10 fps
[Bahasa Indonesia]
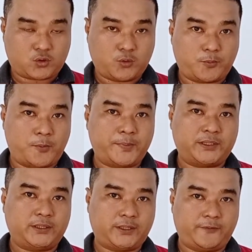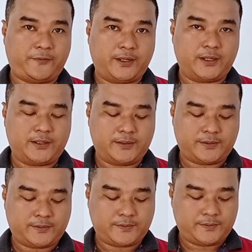cukup kompetitif ya
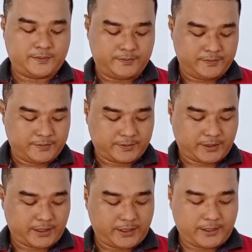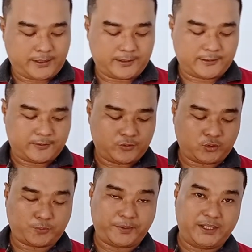Oke
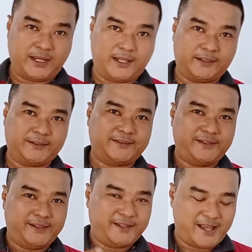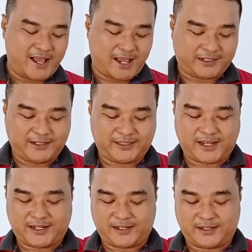untuk pilihan ada di
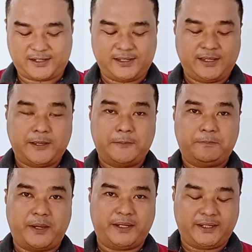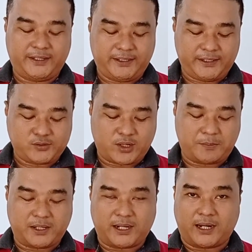tangan Anda mainan ini
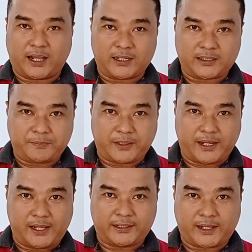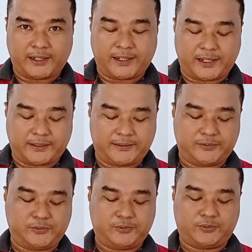juga mengenalkan kepada anak-anak
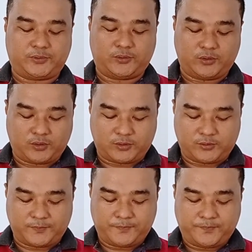untuk